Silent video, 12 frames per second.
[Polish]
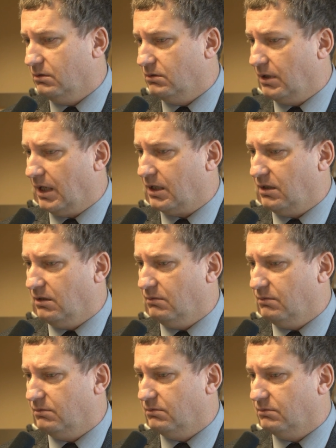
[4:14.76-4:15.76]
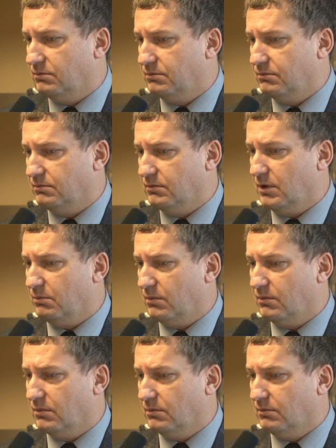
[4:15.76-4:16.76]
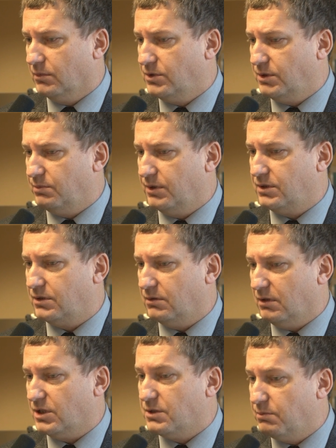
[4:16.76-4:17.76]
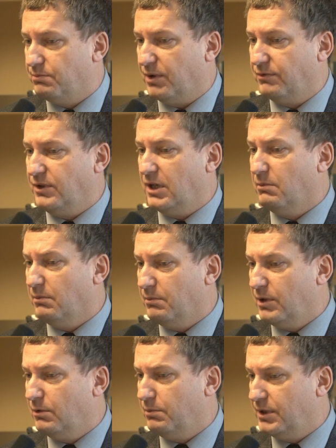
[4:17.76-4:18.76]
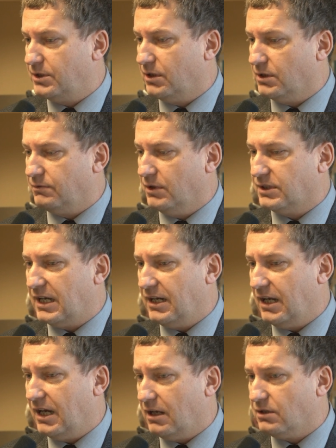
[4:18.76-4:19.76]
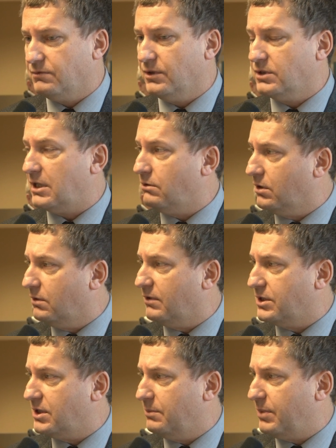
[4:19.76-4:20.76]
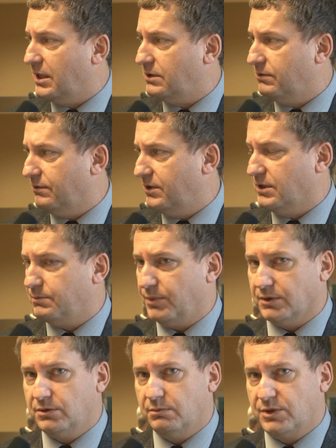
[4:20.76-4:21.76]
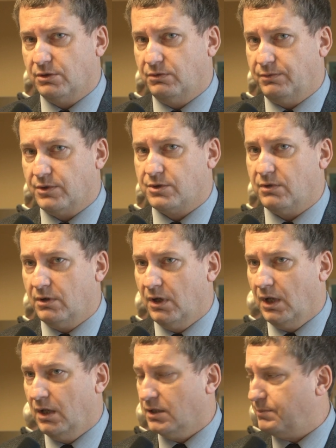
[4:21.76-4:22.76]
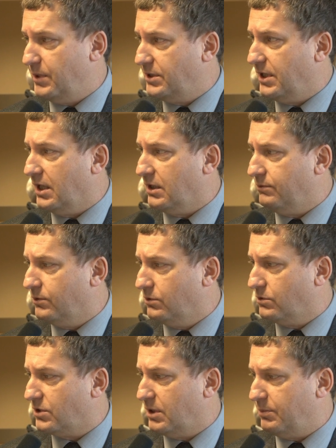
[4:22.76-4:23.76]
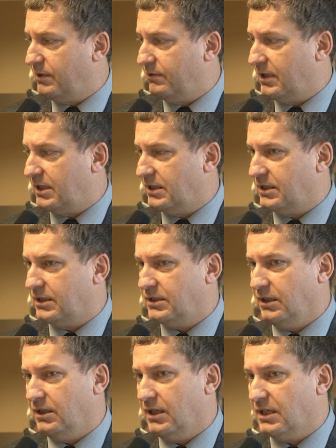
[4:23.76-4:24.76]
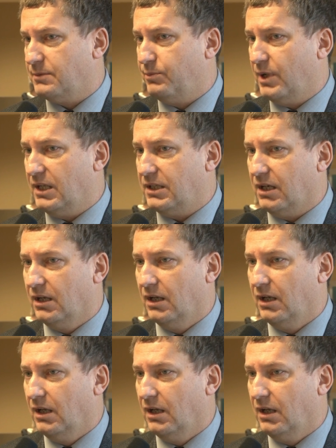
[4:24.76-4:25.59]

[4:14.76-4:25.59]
jaki mm, no, musi być, znaczy powinien był być rozwiązany, a rozwiązało go właśnie państwo w ten sposób, że utworzyło specjalny fundusz reprywatyzacyjny reprywatyzacyjny na spłatę